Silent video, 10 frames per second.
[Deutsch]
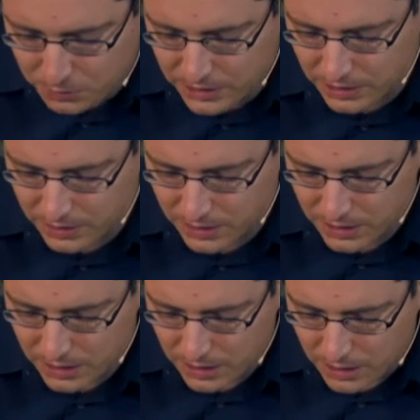dir
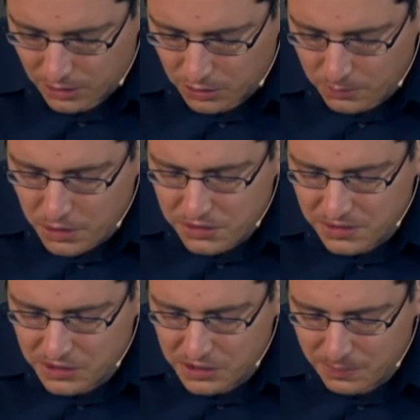und möchten
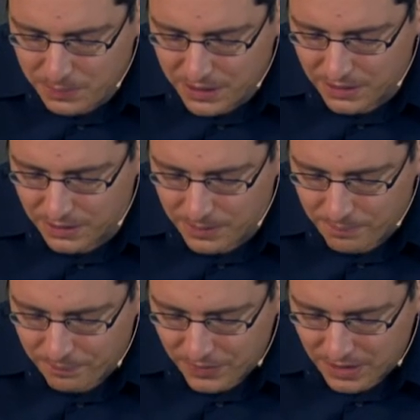dich bitten,
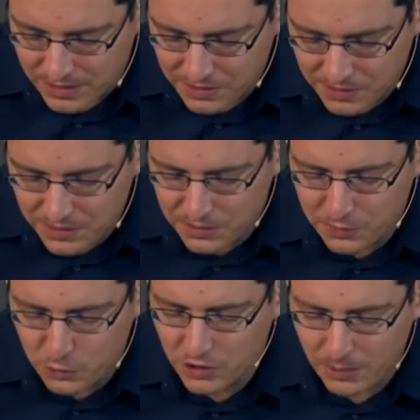dass
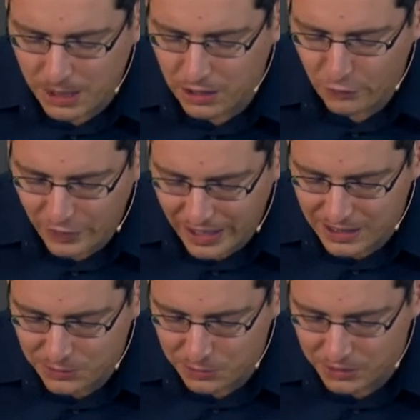diese wunderbare
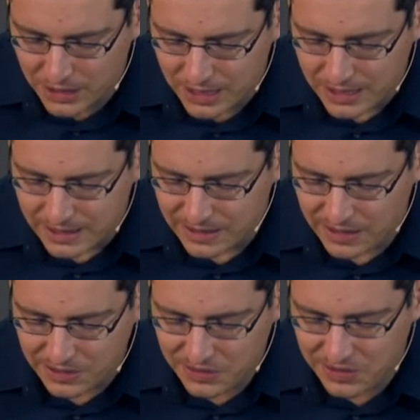Verheißung,
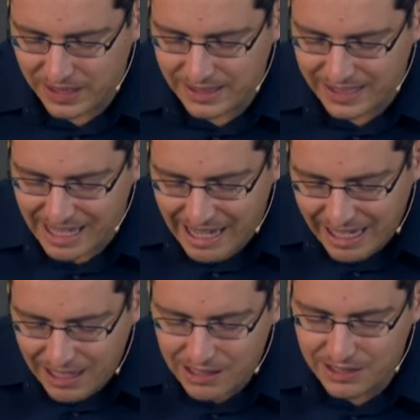dass deine
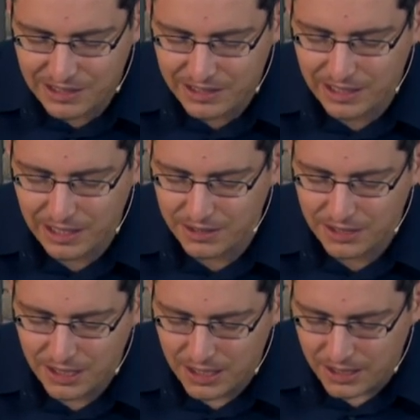Herrlichkeit
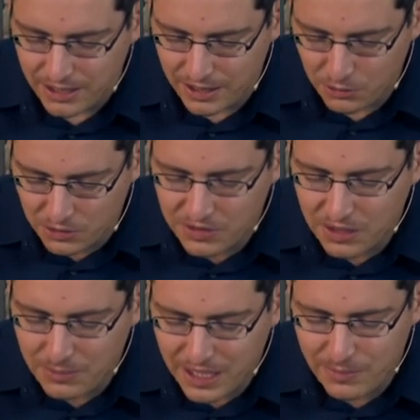in
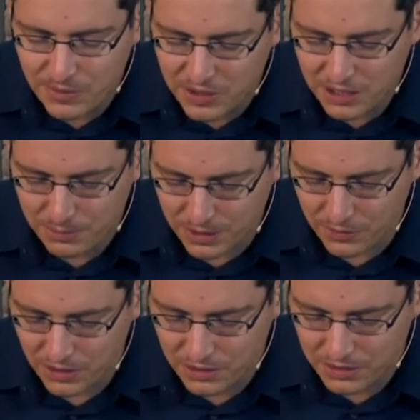unserem Leben sichtbar
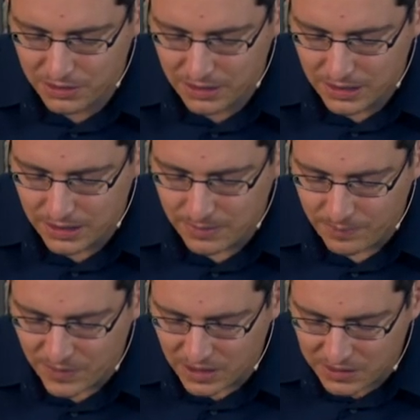wird,
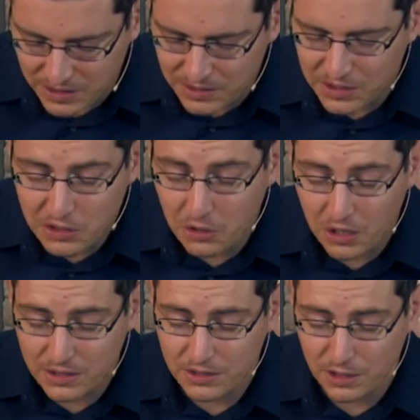dass die sich
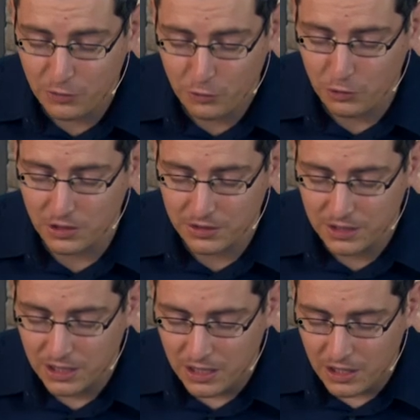heute erfüllt
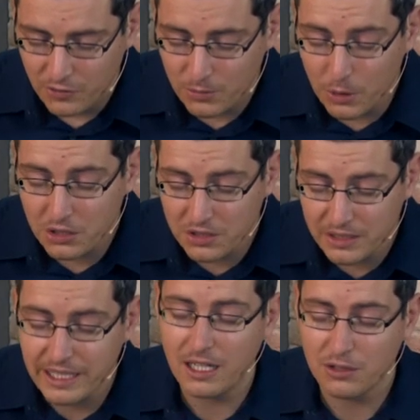wir möchten
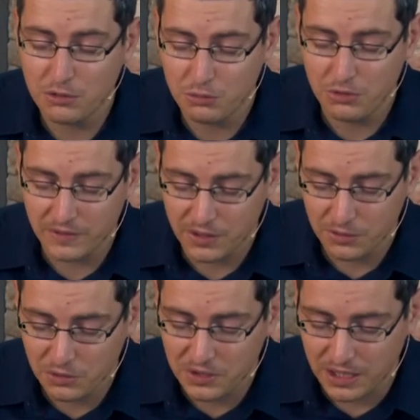gerne tun, was
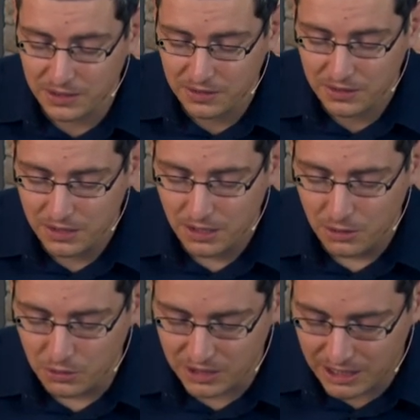du sagst
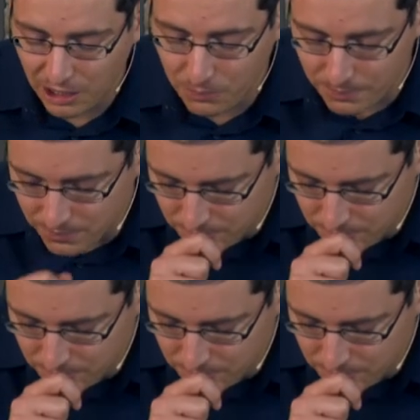und glauben,